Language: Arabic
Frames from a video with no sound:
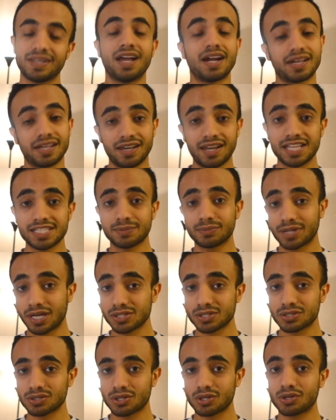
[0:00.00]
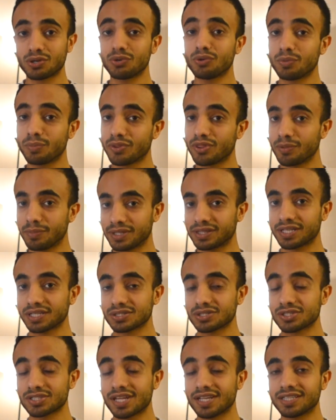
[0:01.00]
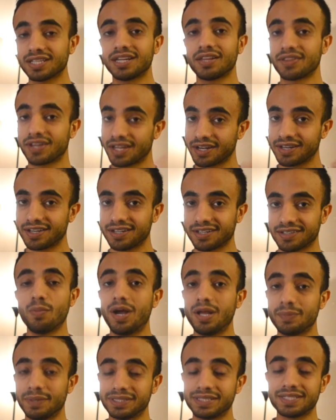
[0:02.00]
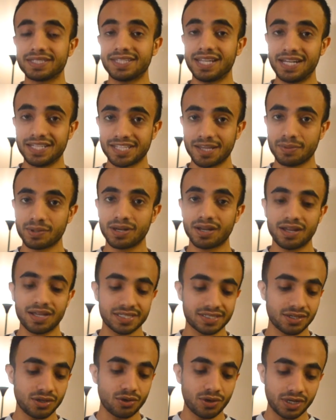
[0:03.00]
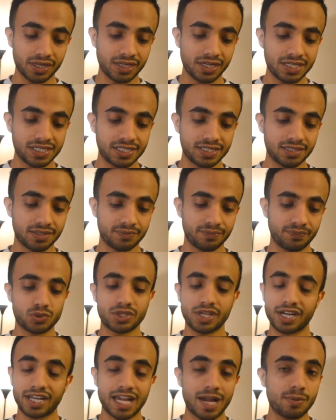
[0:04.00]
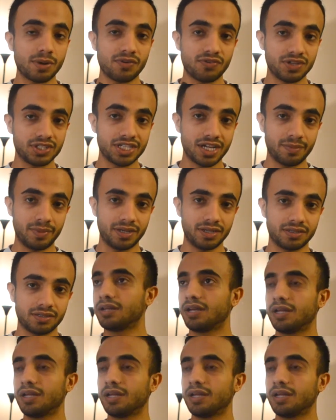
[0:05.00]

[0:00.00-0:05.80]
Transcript: لكن لازم تخصصك يكون من ضمن التخصص التخصصات اللي ذكرناها بعد ما تدرس حسابك الخاص اللغه الانجليزيه وسنه كامله في الجامعه